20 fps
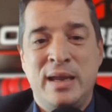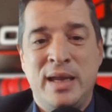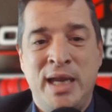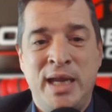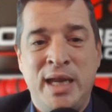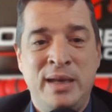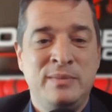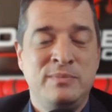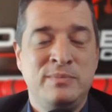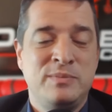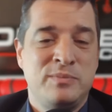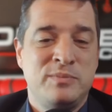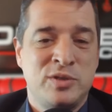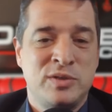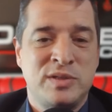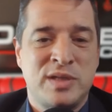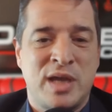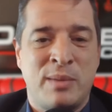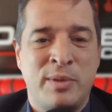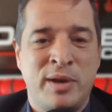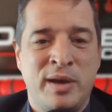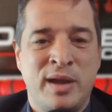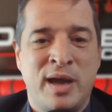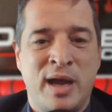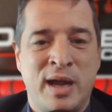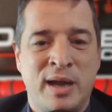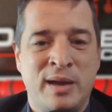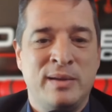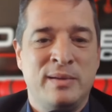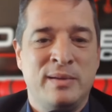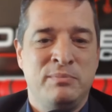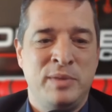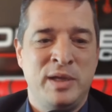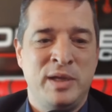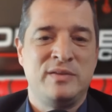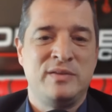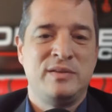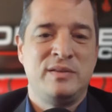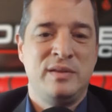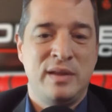im Zusammenhang
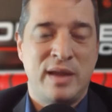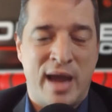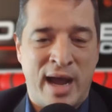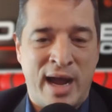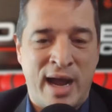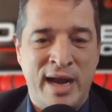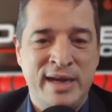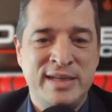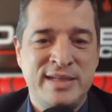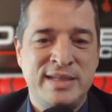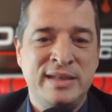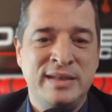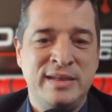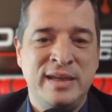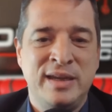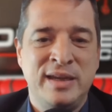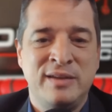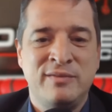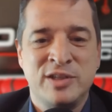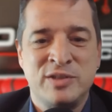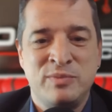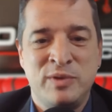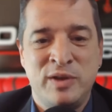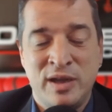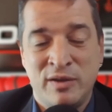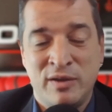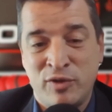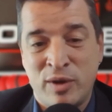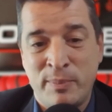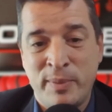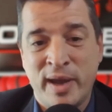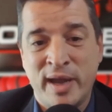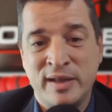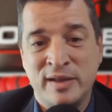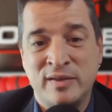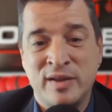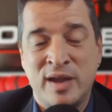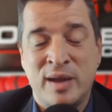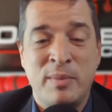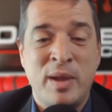mit all diesen Dingen, was wir hier
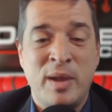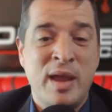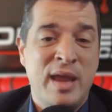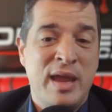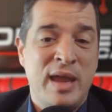vorbereitet haben.